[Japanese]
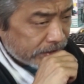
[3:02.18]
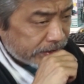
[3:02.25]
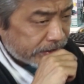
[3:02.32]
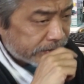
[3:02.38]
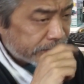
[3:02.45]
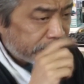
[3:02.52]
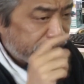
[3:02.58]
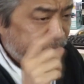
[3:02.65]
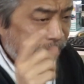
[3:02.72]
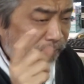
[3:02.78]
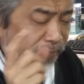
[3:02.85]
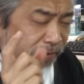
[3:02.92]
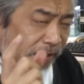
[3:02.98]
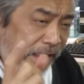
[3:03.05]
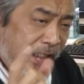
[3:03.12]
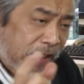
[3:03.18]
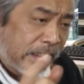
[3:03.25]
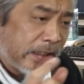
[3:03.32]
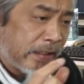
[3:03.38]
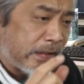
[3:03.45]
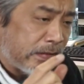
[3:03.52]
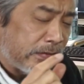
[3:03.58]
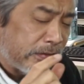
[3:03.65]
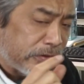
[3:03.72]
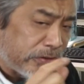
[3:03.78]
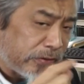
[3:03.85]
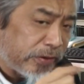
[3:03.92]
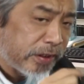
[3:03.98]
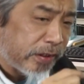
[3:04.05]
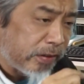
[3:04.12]
非常に深い
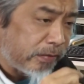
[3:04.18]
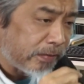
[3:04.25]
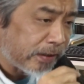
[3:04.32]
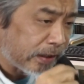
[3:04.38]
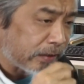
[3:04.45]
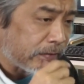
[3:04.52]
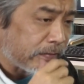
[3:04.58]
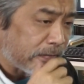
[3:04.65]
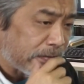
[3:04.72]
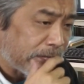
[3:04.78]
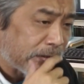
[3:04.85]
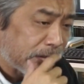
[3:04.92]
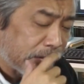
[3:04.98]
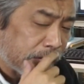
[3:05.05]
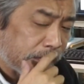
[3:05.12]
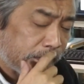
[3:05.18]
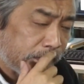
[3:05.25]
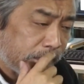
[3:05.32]
軍事同盟だと思います。